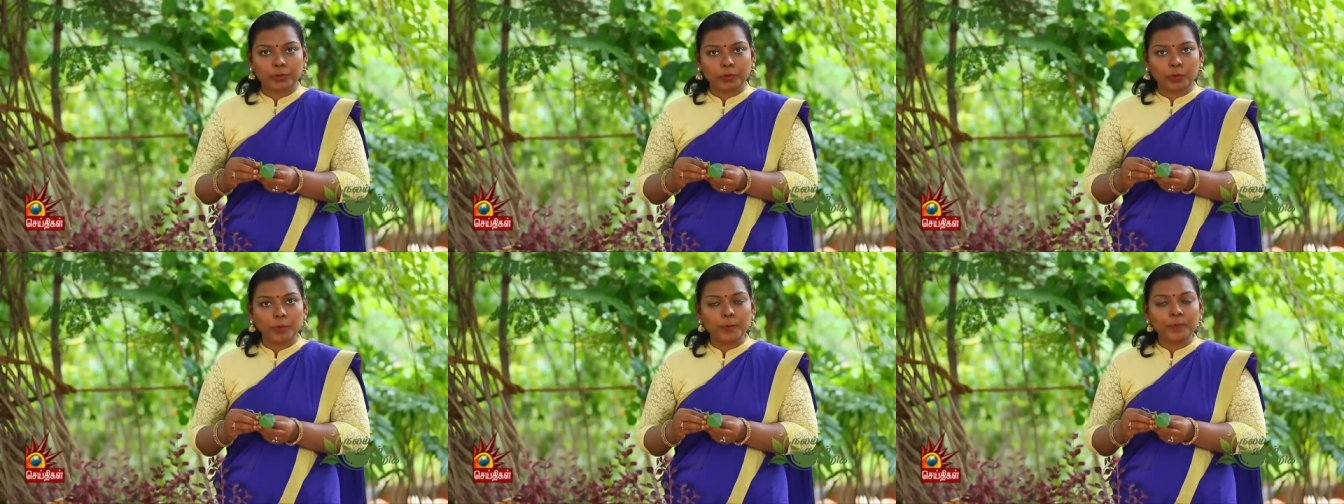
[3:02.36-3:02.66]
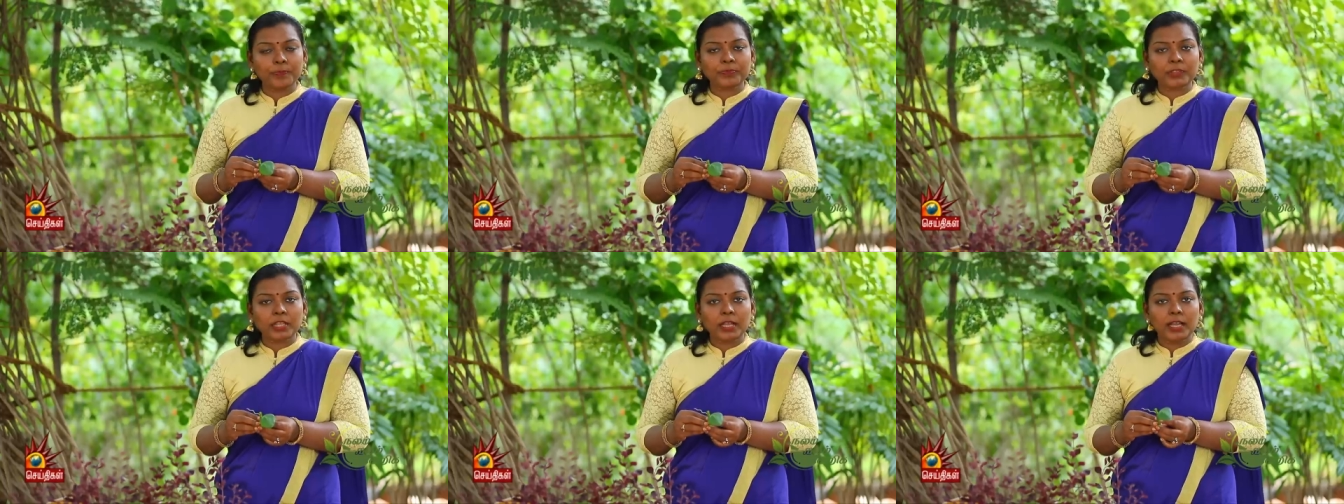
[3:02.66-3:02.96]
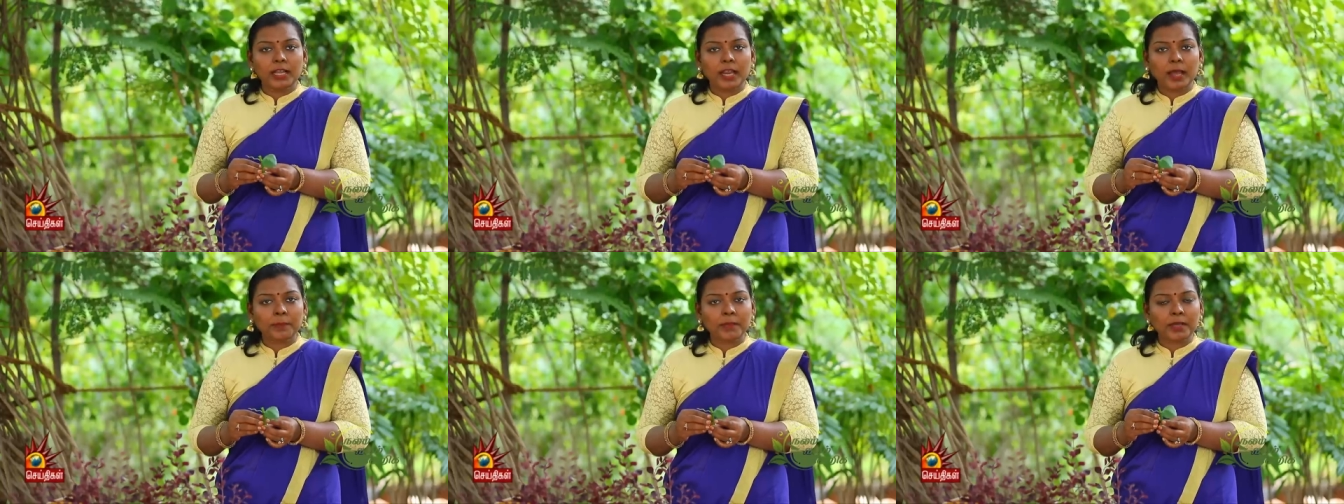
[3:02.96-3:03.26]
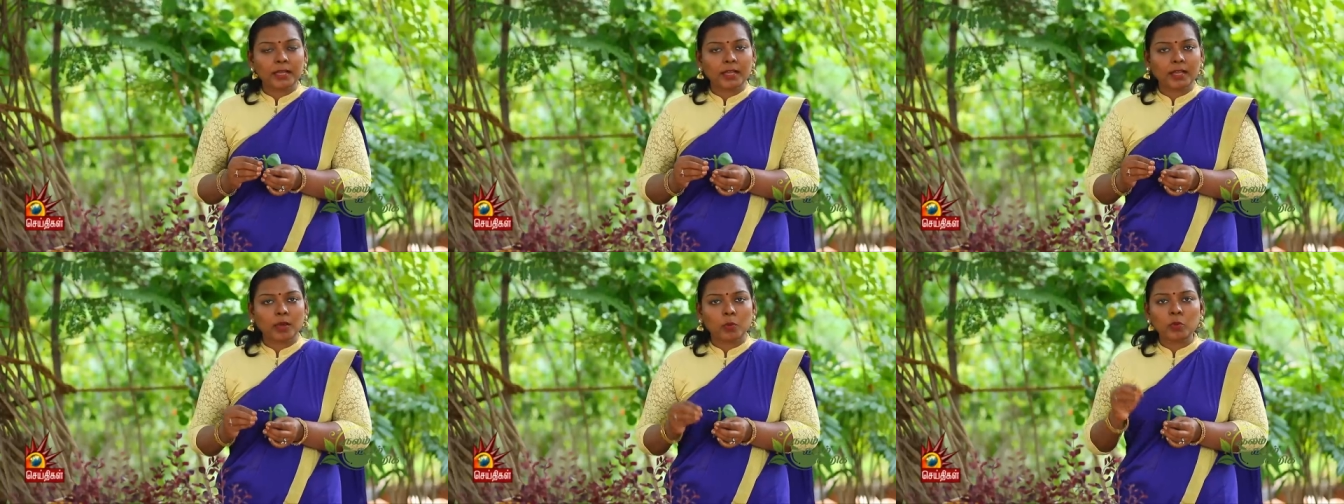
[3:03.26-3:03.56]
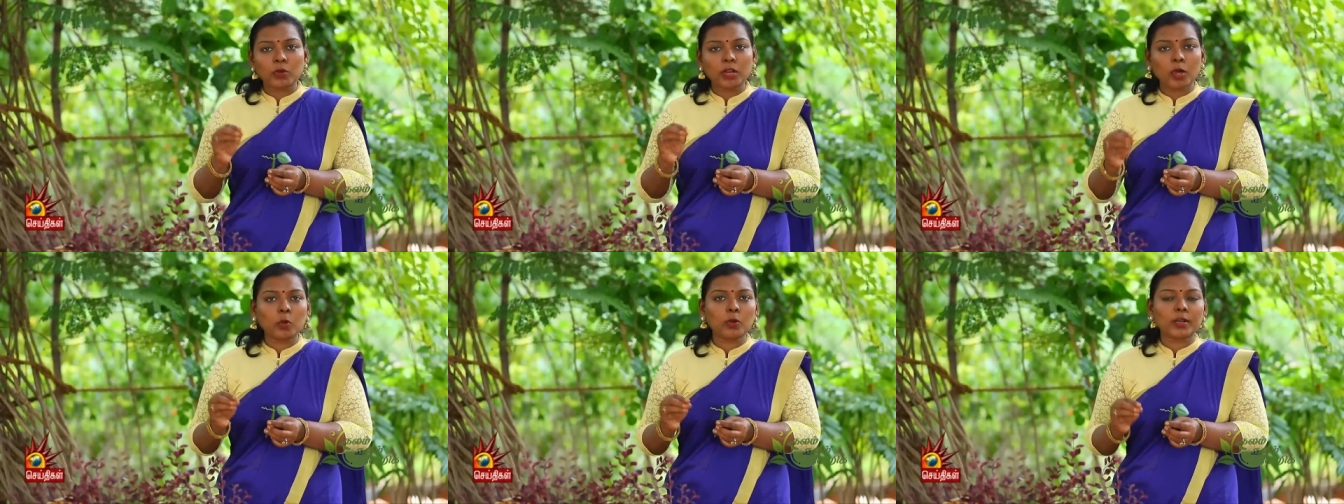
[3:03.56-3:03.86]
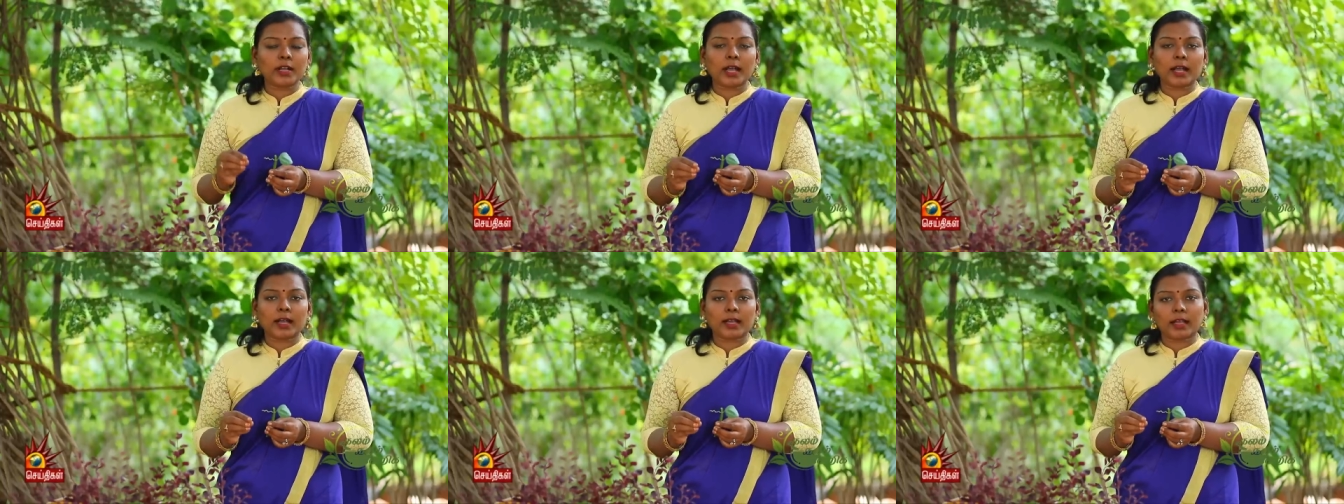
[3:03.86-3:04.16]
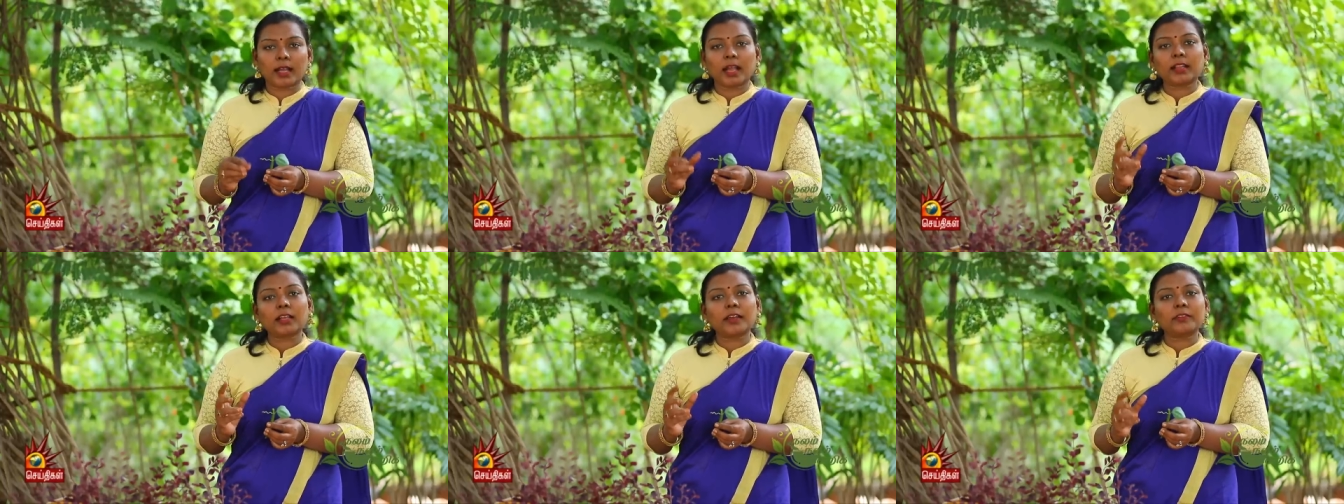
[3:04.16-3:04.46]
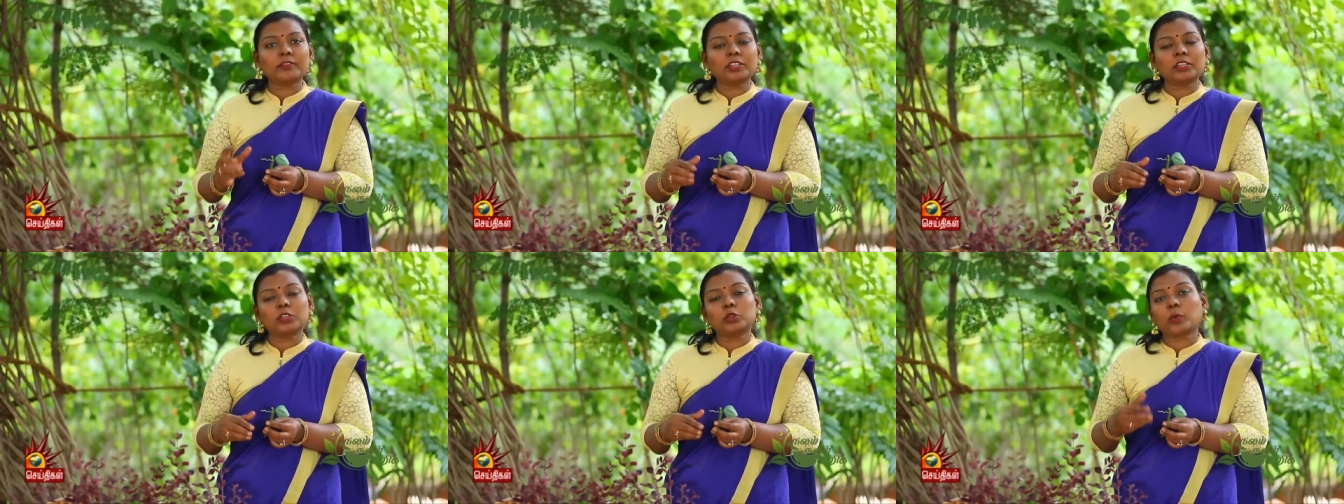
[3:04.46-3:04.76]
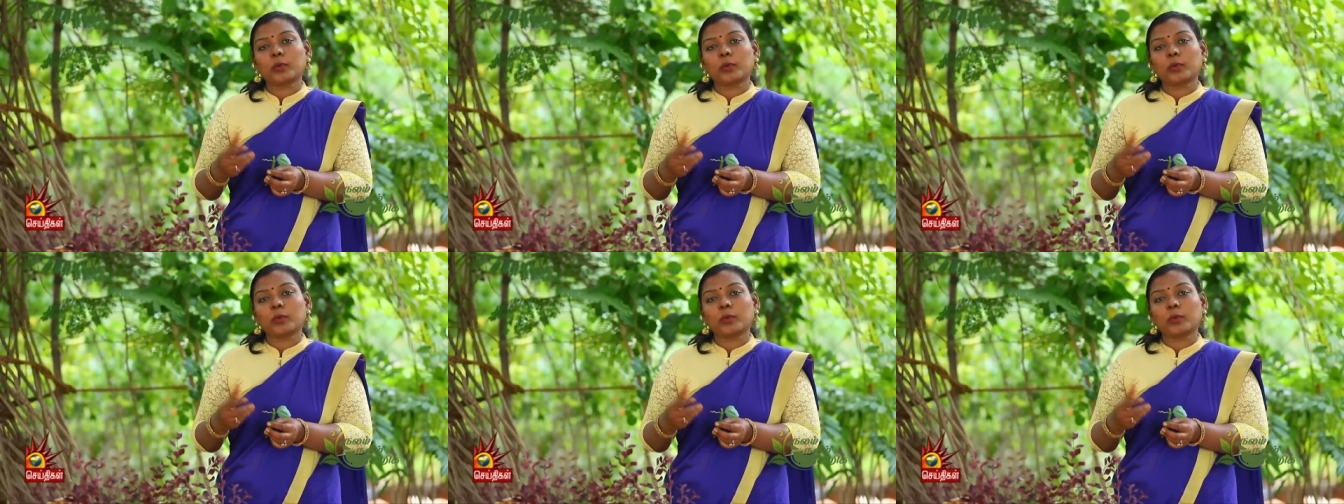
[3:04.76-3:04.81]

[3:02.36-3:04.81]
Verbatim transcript: இருக்கும் நம்ம உணவுக்காக அதாவது